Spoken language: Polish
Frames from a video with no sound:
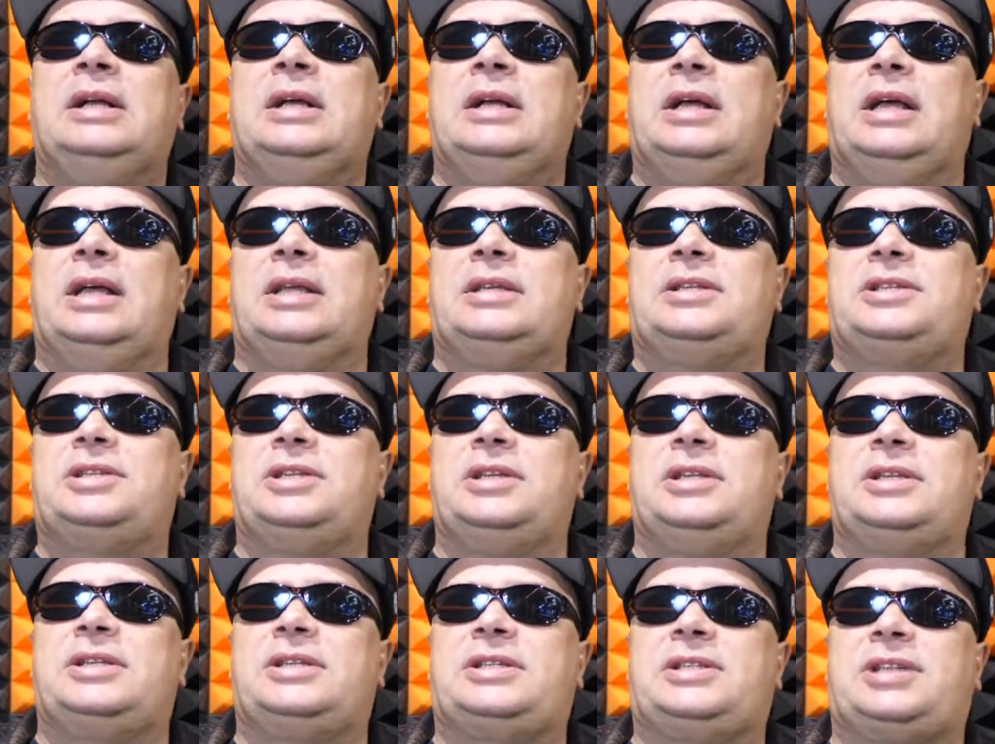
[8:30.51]

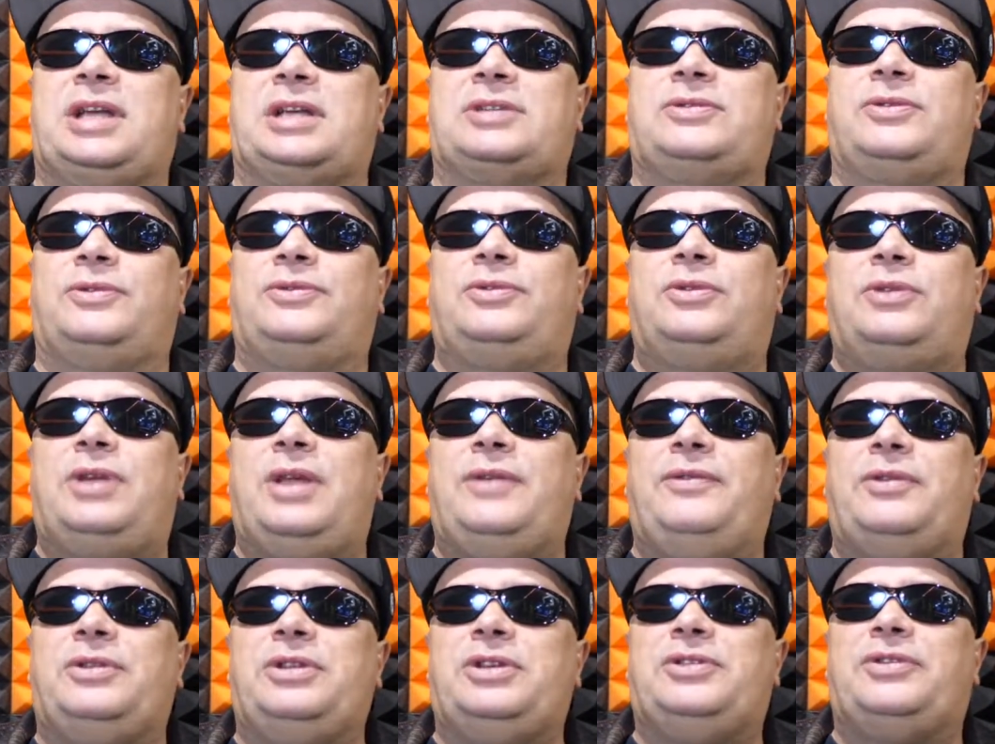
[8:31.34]
z, z czasów
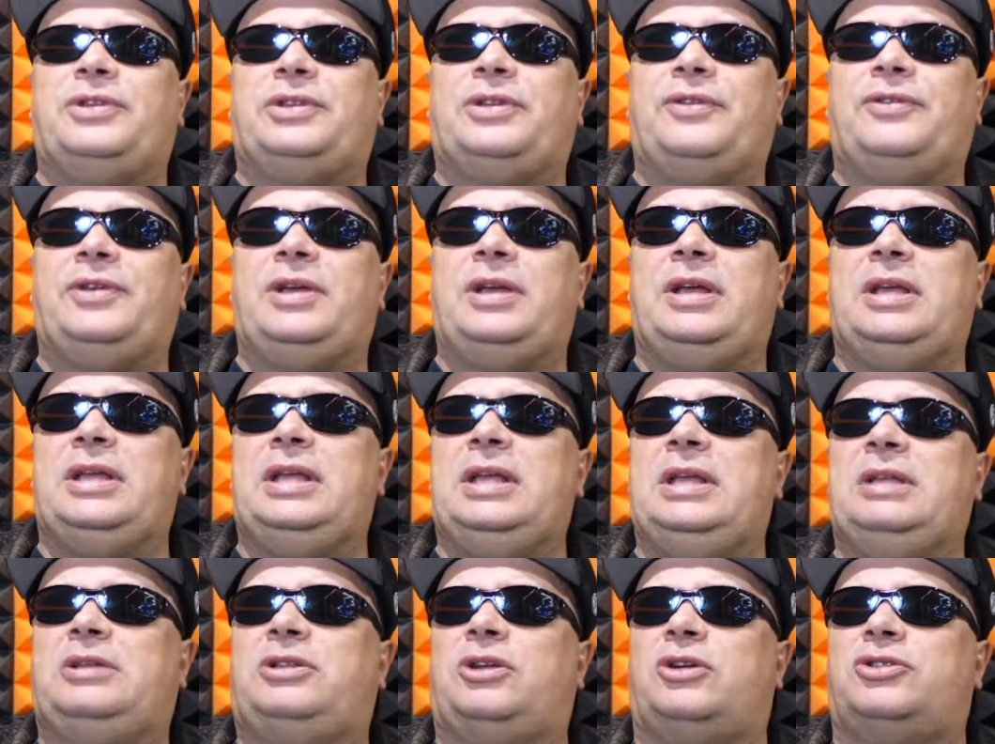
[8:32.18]
II wojny światowej
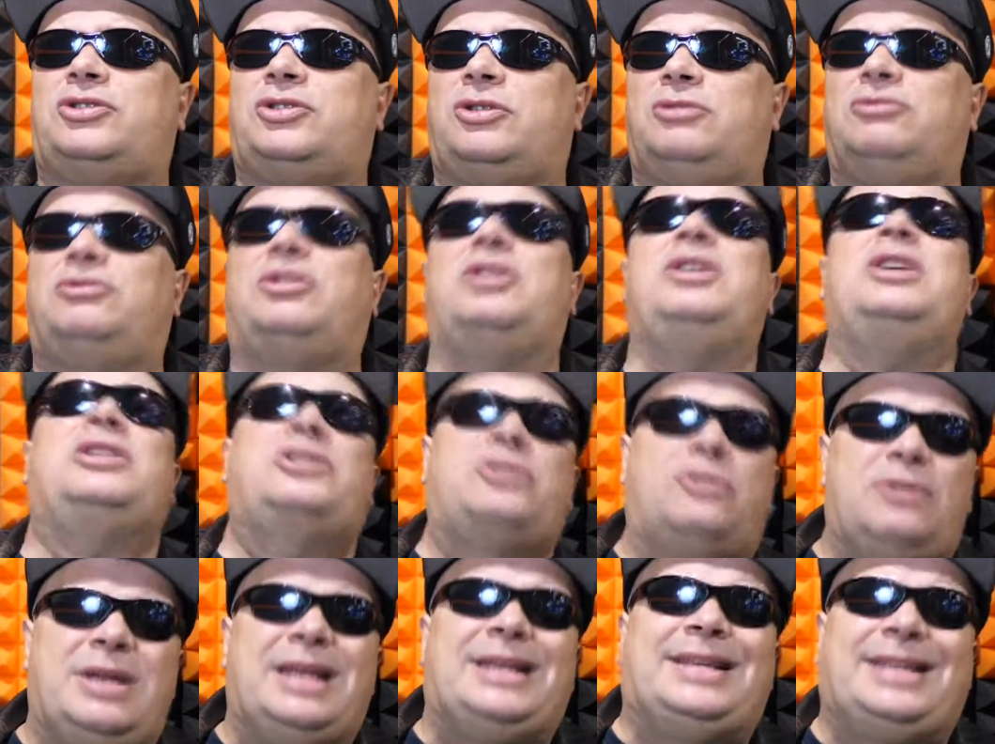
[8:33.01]
i to są, to nie
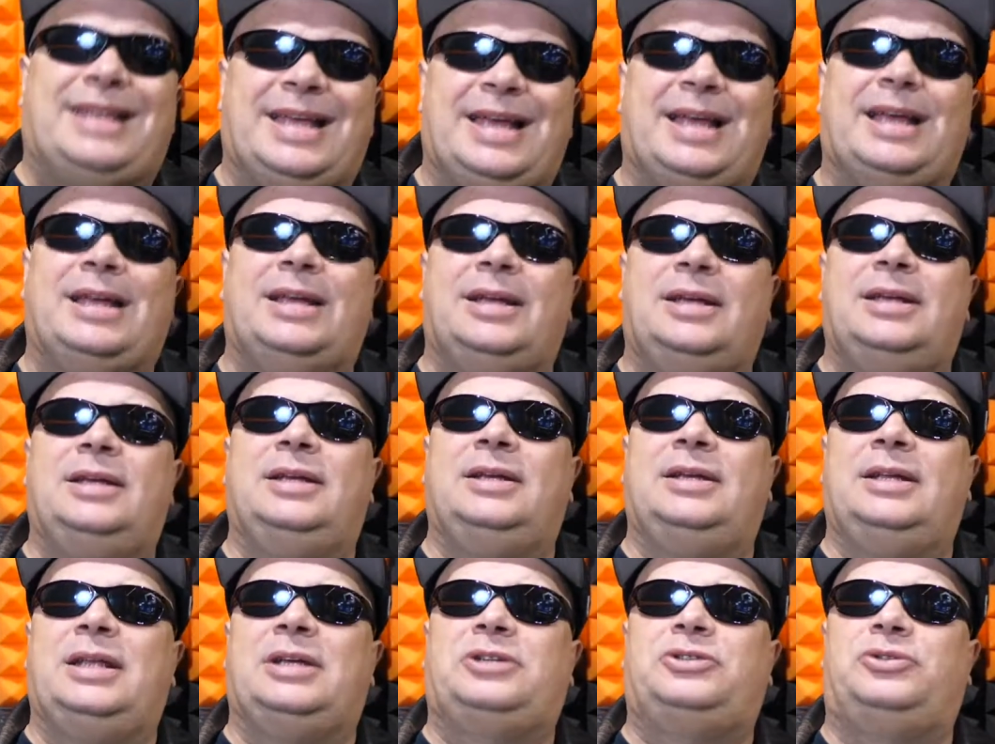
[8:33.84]
są lekkie
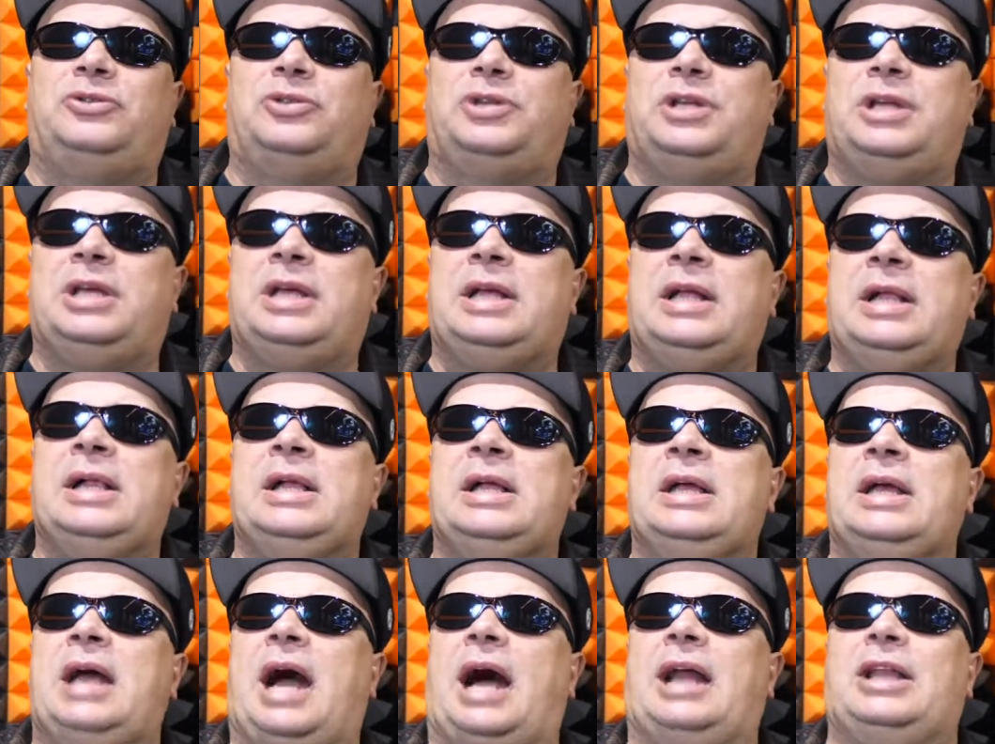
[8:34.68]
lektury,
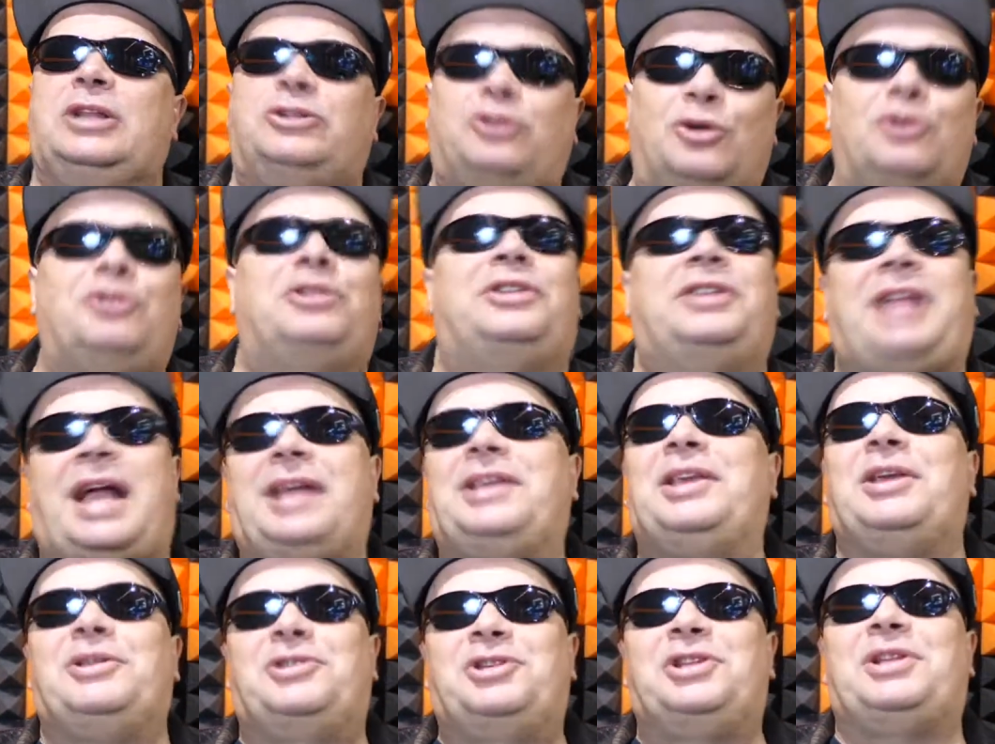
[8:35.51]
ale to
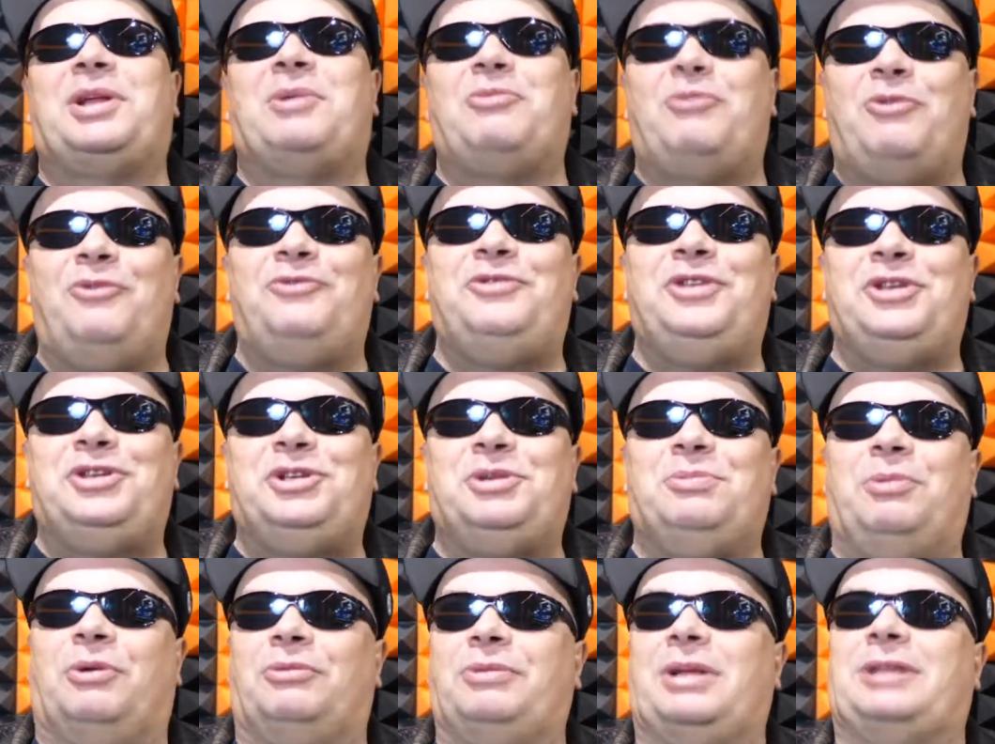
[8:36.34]
takie czytam głównie zimą.